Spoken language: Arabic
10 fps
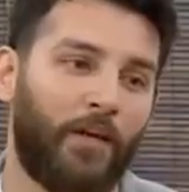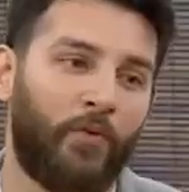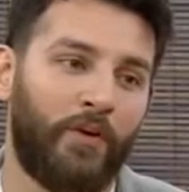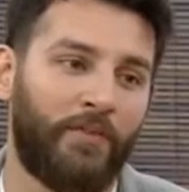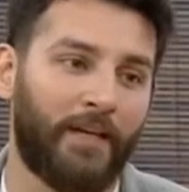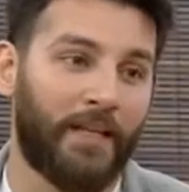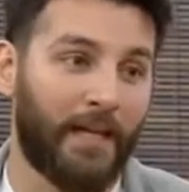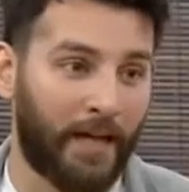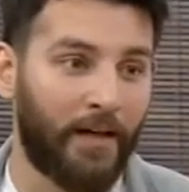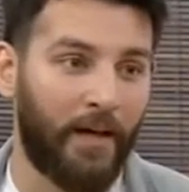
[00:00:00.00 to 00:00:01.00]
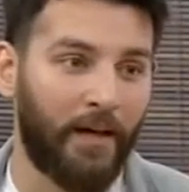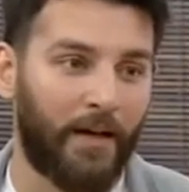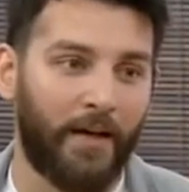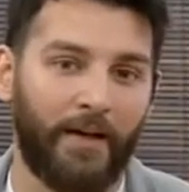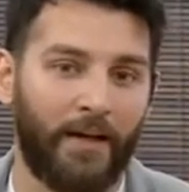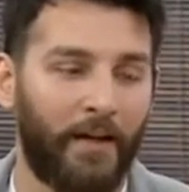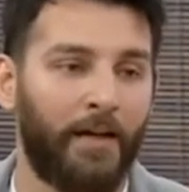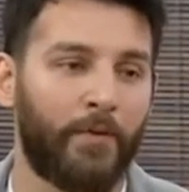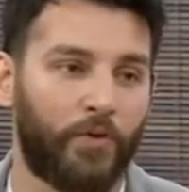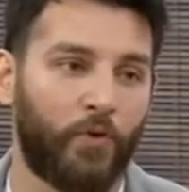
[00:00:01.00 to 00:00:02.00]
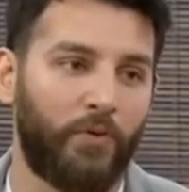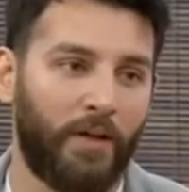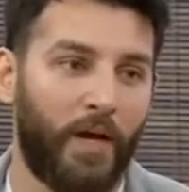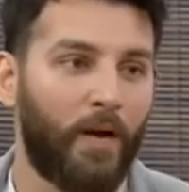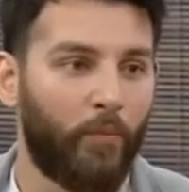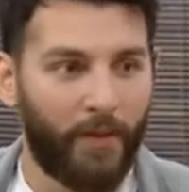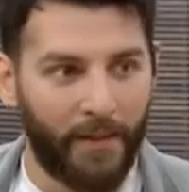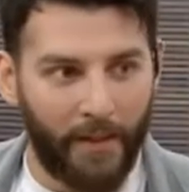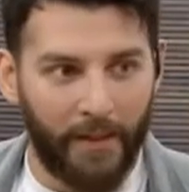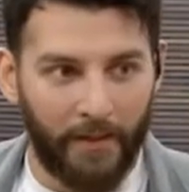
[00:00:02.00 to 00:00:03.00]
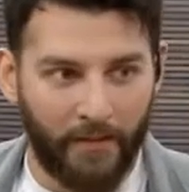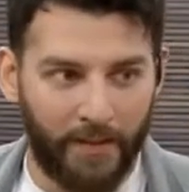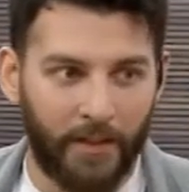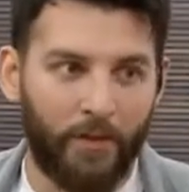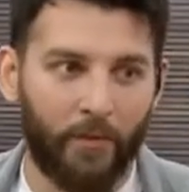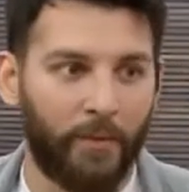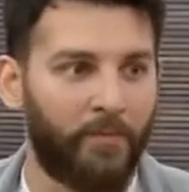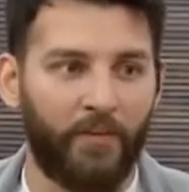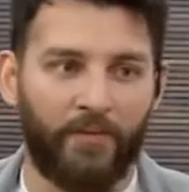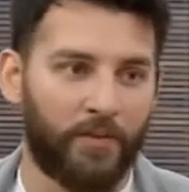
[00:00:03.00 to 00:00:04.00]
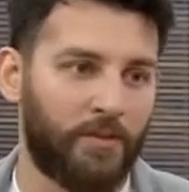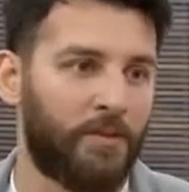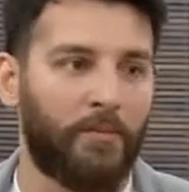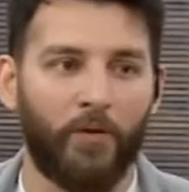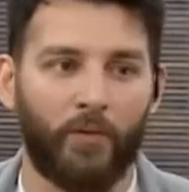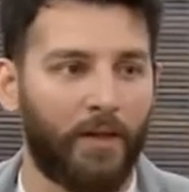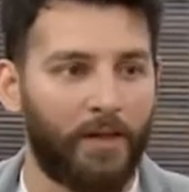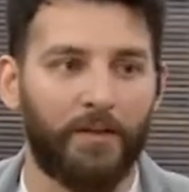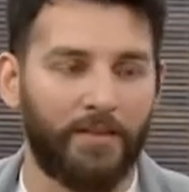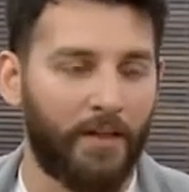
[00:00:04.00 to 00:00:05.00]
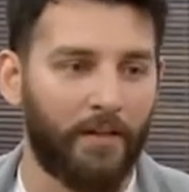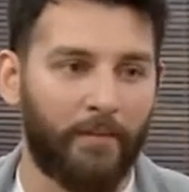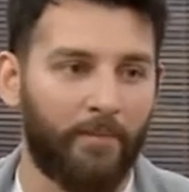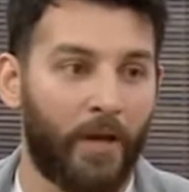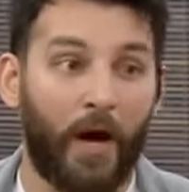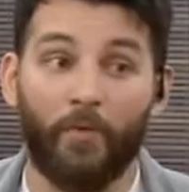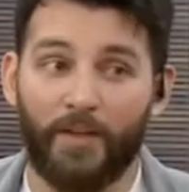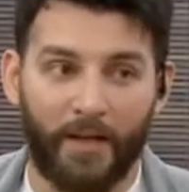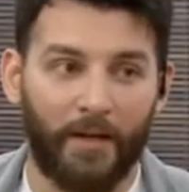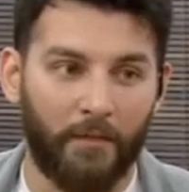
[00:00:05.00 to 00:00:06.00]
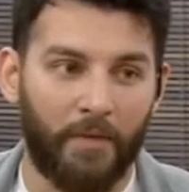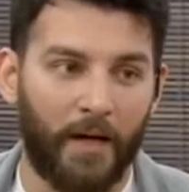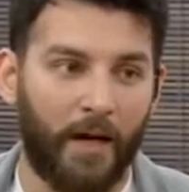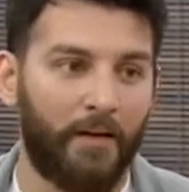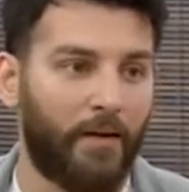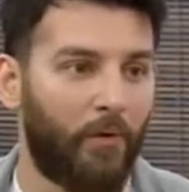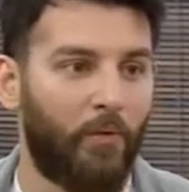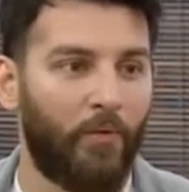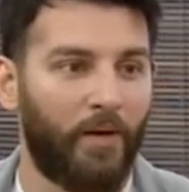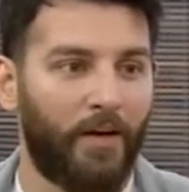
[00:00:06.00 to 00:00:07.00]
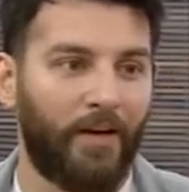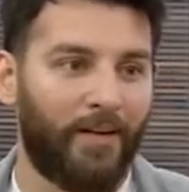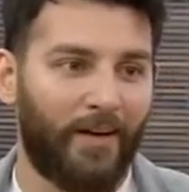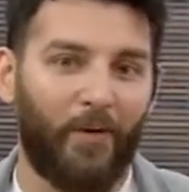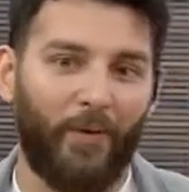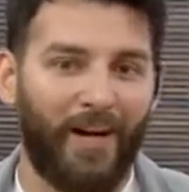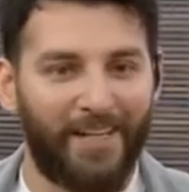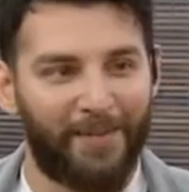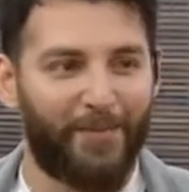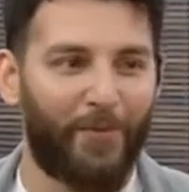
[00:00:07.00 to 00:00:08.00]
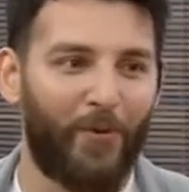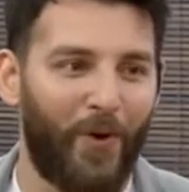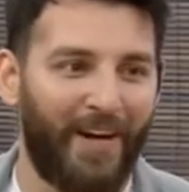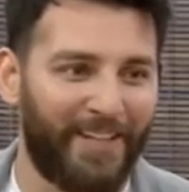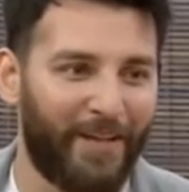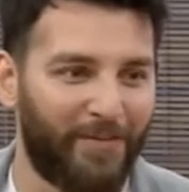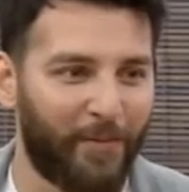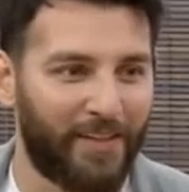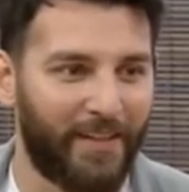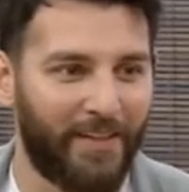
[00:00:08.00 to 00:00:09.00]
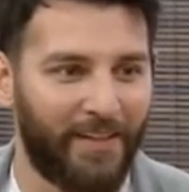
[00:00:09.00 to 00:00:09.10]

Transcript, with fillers: لانه يفرق اذا كان الحركه يعني انا اي مجهود ممكن يغير نفسيتي ويفرز انزيمات ويخليني سعيد او تغيير المكان او او على حسب كل واحد كيف مقتنع هي